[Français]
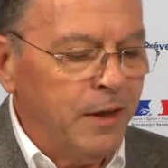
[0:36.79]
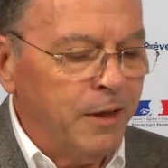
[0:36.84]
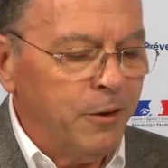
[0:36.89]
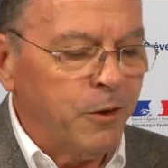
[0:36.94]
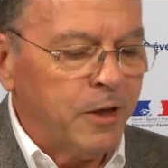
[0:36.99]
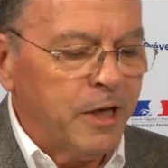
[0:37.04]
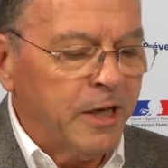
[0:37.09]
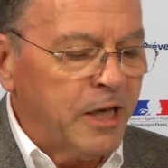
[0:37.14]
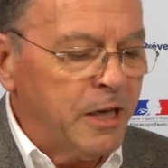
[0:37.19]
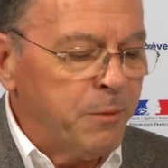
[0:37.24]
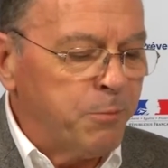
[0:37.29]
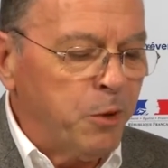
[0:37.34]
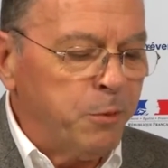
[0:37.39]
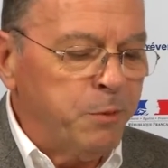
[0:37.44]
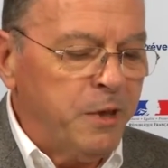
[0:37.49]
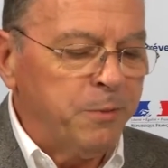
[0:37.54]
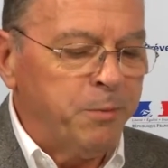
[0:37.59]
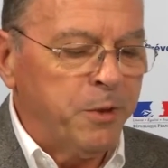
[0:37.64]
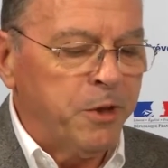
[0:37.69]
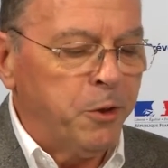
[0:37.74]
Donc les quatre
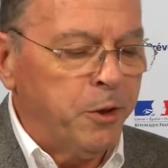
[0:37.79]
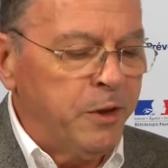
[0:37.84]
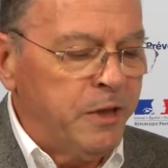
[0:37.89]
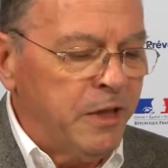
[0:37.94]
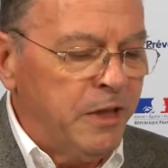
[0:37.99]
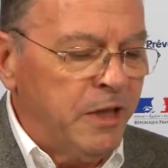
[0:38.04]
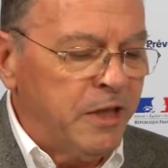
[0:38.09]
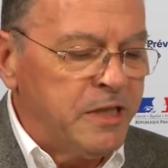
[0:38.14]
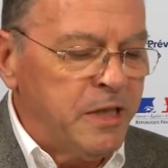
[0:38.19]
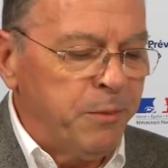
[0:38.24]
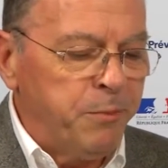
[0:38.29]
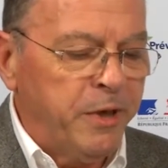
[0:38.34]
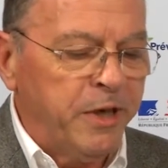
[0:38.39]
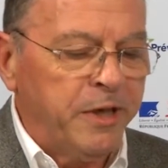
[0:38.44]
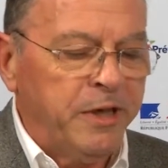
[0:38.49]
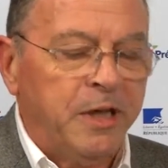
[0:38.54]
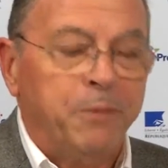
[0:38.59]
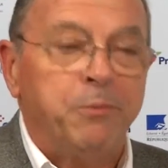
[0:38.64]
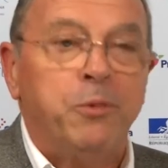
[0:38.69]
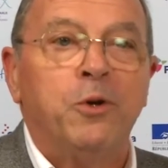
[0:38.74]
premières priorités de la
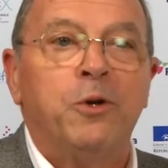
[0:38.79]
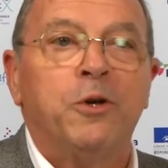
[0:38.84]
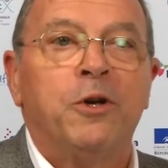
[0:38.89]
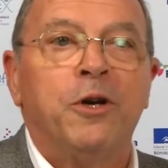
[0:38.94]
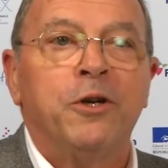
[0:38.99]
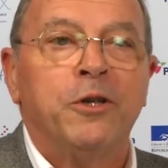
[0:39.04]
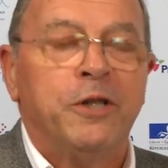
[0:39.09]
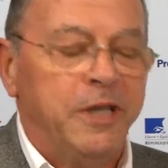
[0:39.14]
CPRIA pour le Grand